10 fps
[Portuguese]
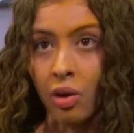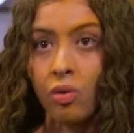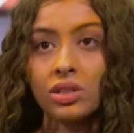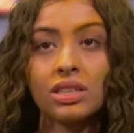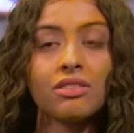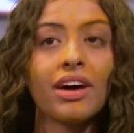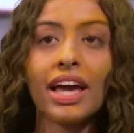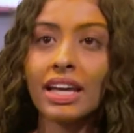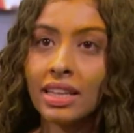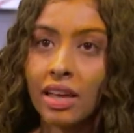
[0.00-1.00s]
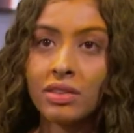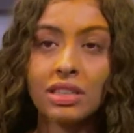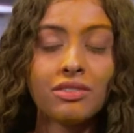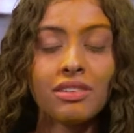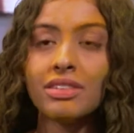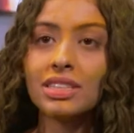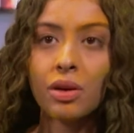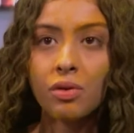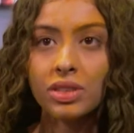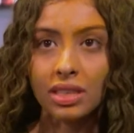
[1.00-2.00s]
ou você não vai render e você não vai
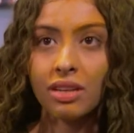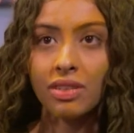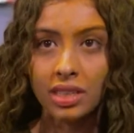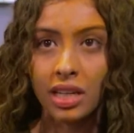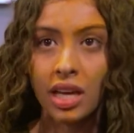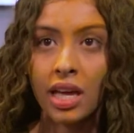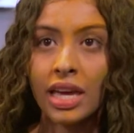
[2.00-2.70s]
fazer o que você tem que fazer.